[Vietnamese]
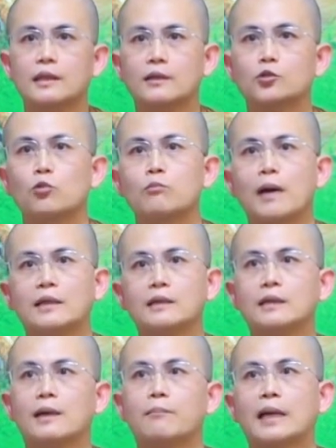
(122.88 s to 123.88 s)
rất là xúc mãn
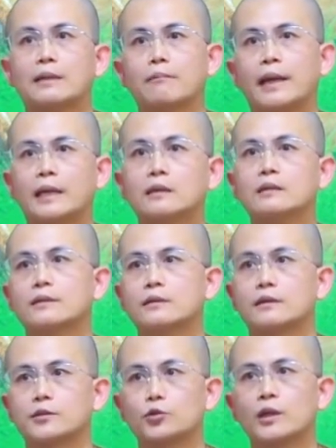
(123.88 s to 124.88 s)
rất là mạnh mẽ rất là
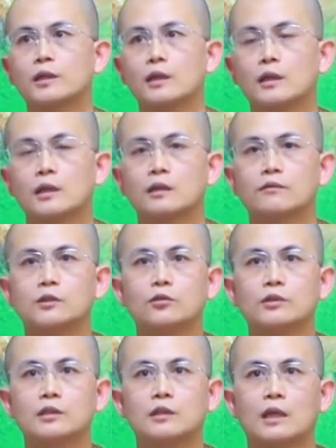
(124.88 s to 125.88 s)
thường xuyên ví
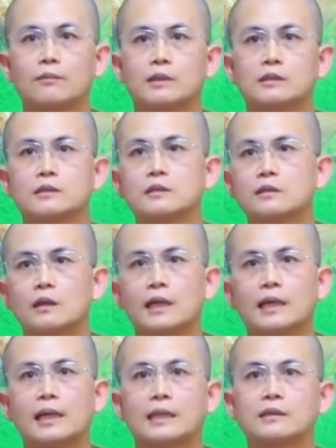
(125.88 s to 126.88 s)
dụ như là mình giữ giới
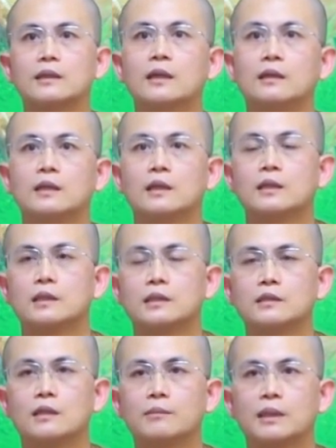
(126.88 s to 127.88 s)
hay hành thiền
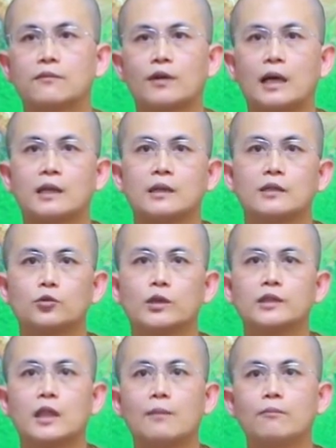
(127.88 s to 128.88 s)
thì giờ mình phải
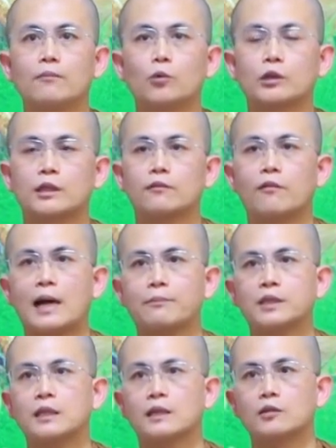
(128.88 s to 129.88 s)
chuyên tâm một cái
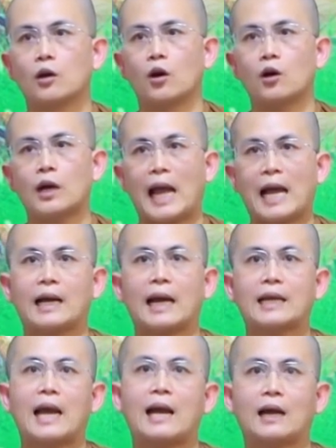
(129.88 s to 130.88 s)
pháp thiện đó hàng
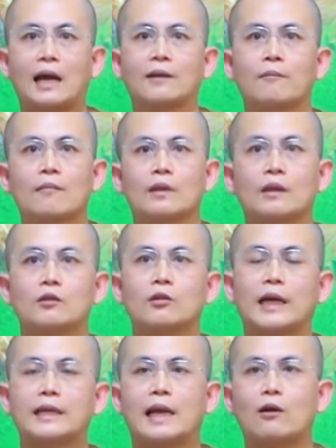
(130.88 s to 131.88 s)
ngày hàng ngày
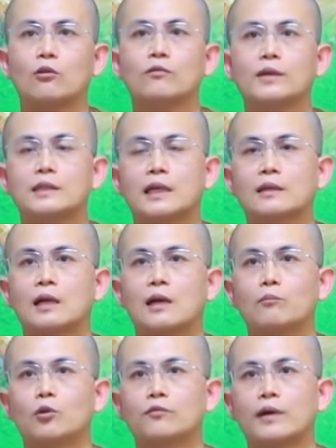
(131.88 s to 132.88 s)
những ngày nào cũng phải dành
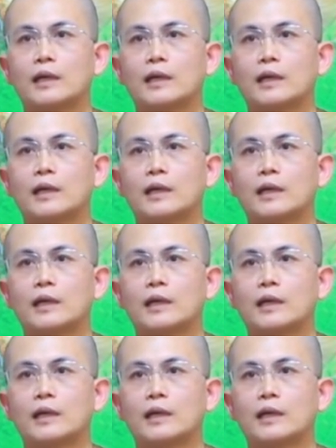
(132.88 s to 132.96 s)
ra một